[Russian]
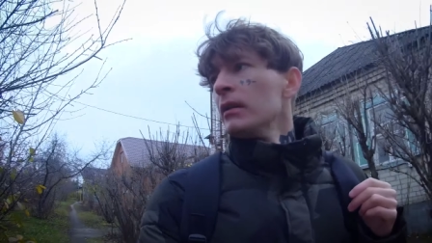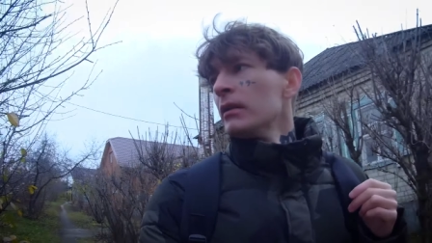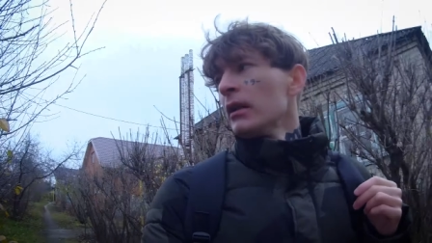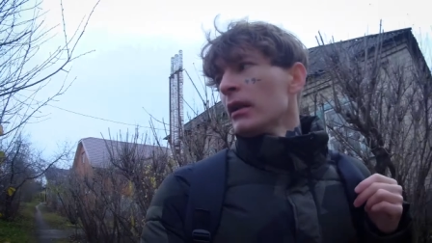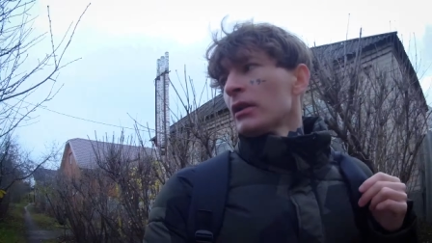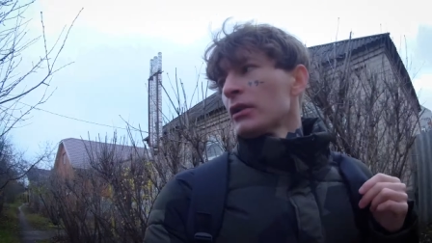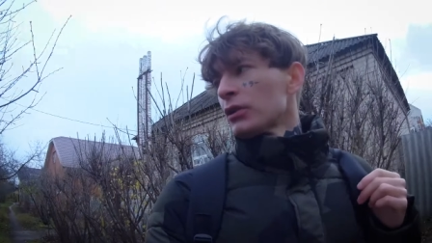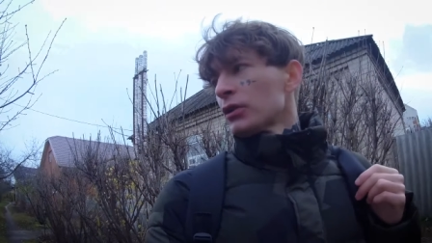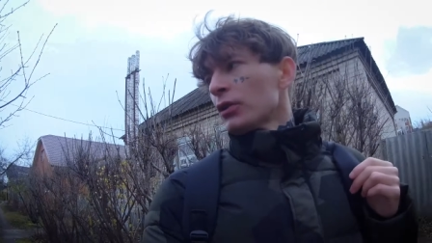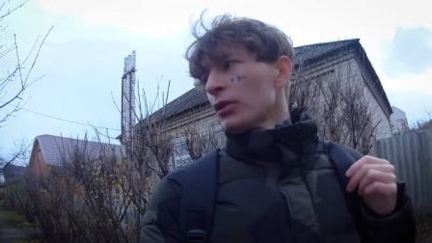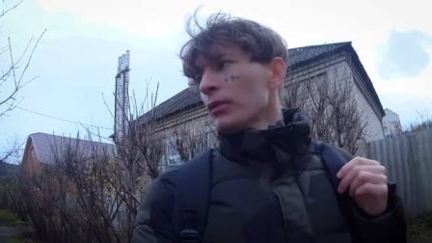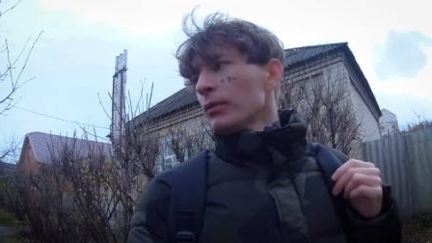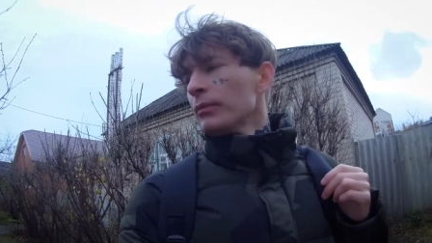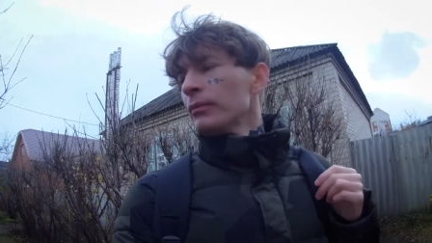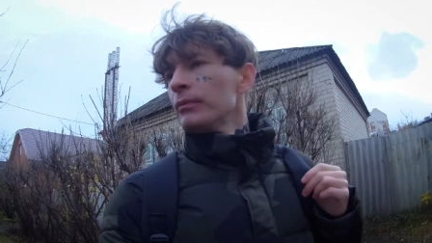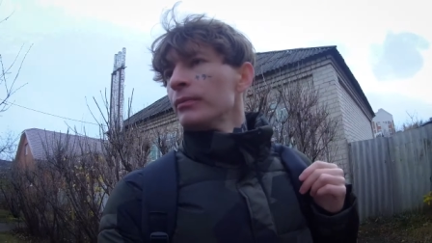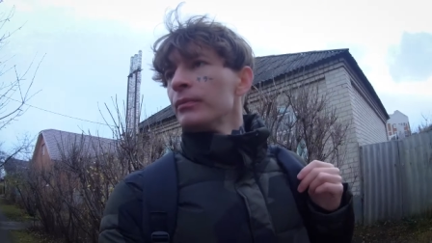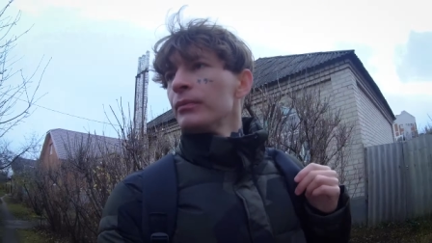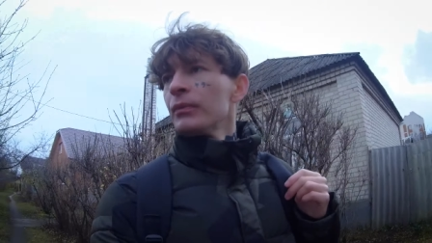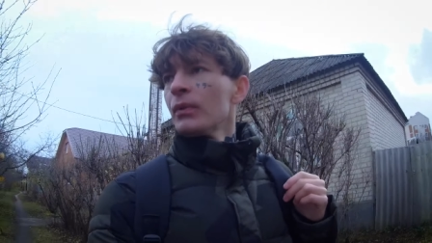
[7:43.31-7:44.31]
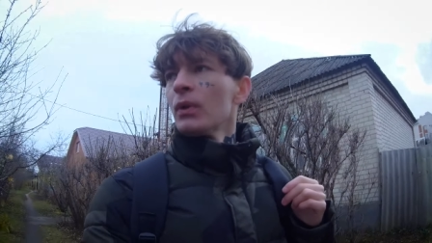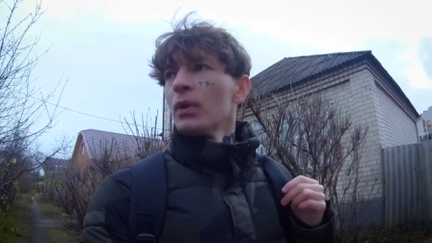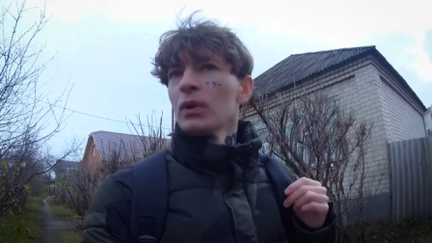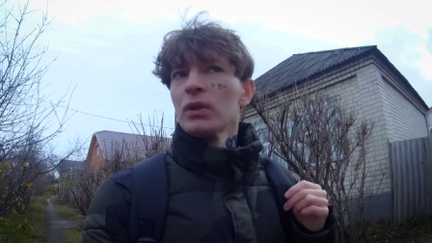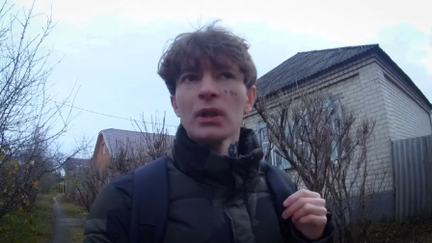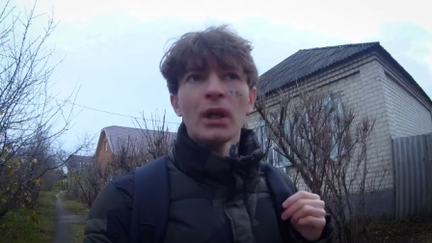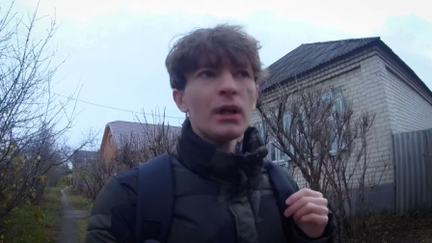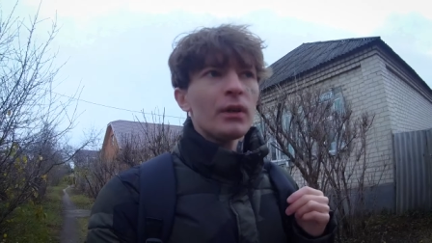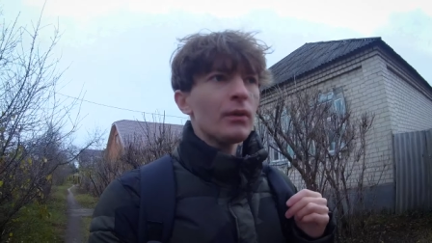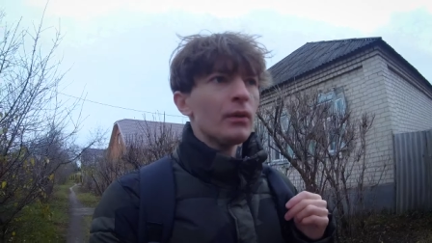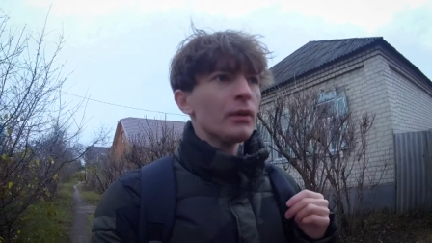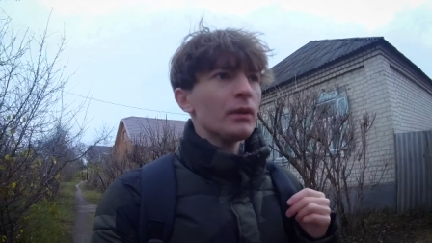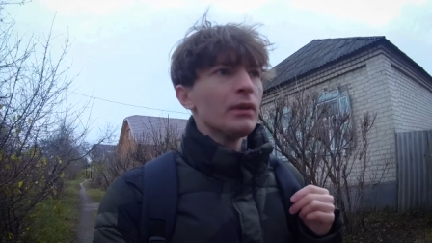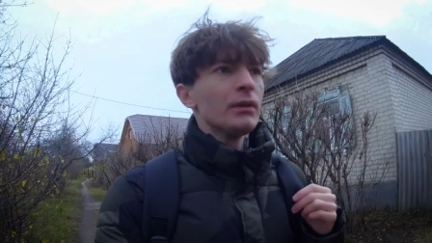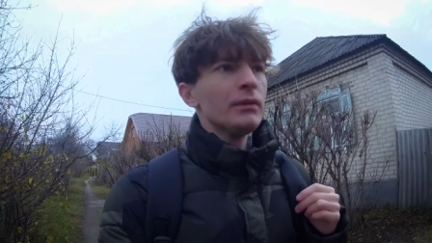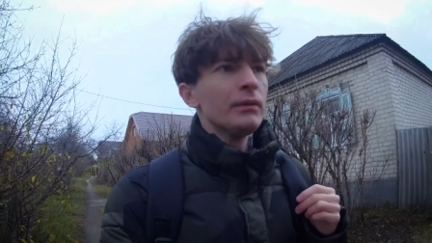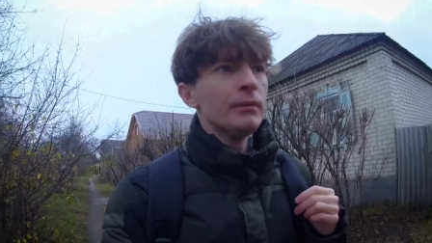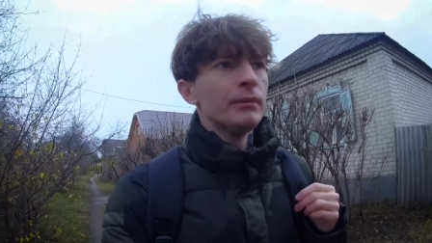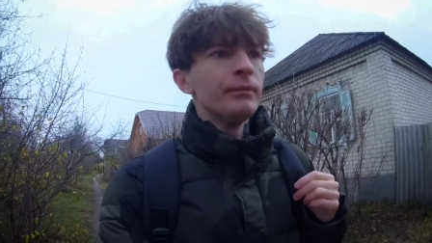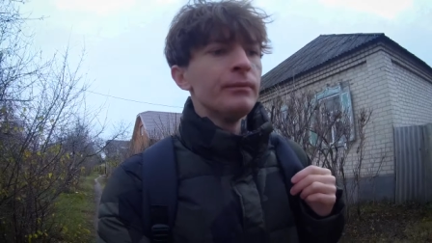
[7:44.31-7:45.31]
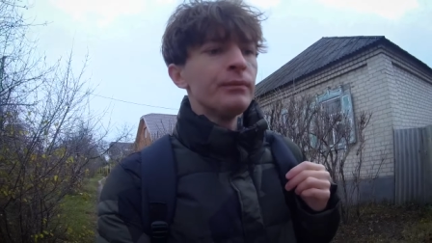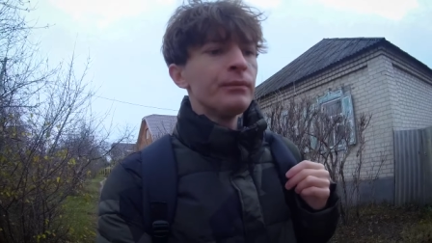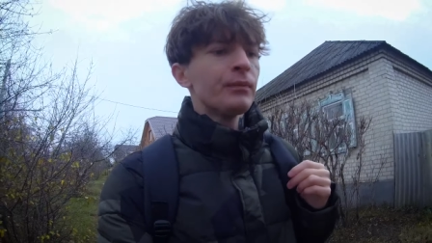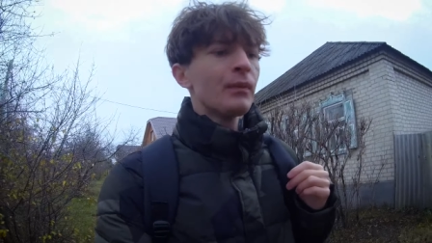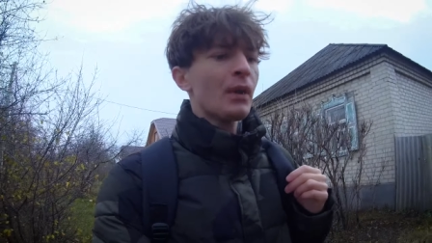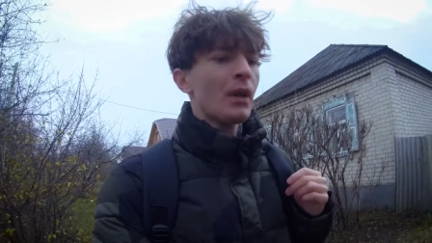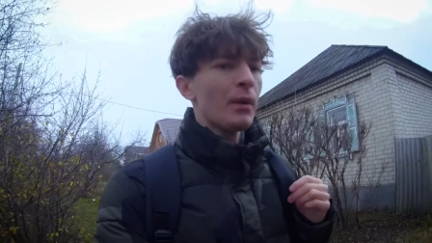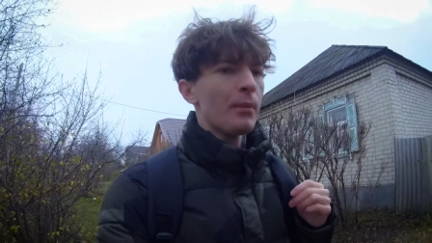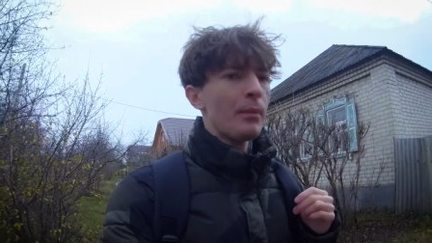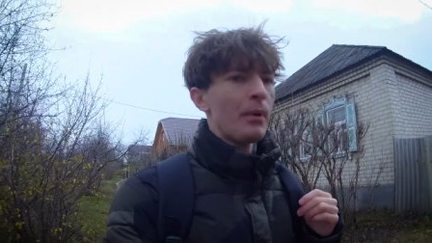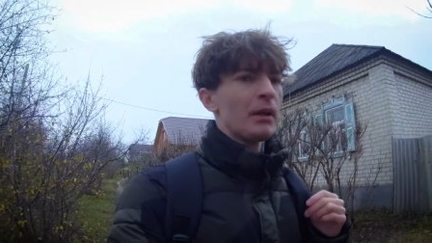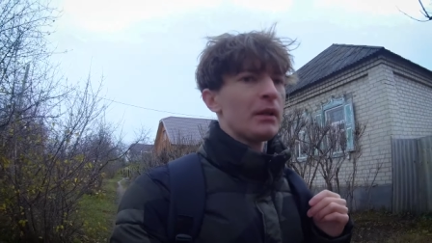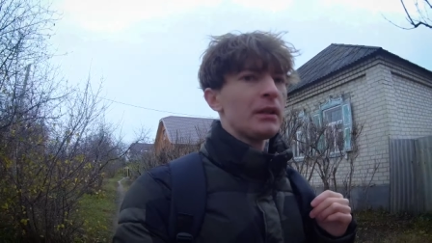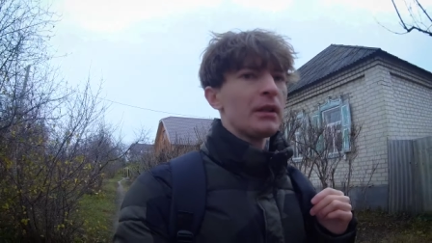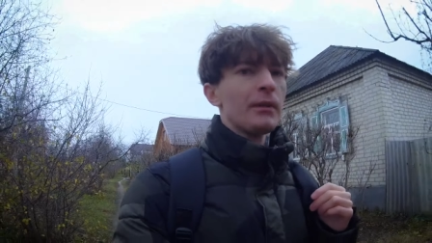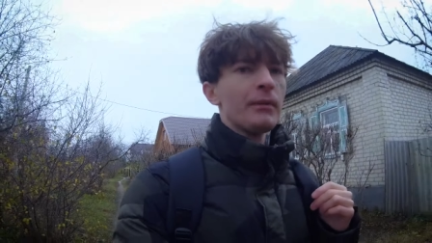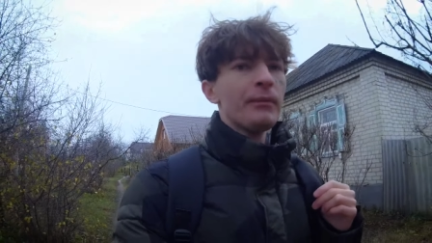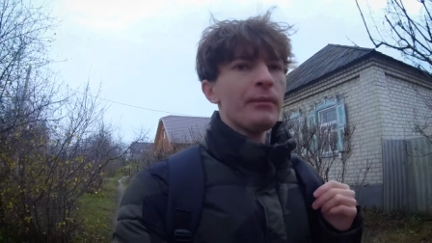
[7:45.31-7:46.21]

Так что, вот так вот, ребят.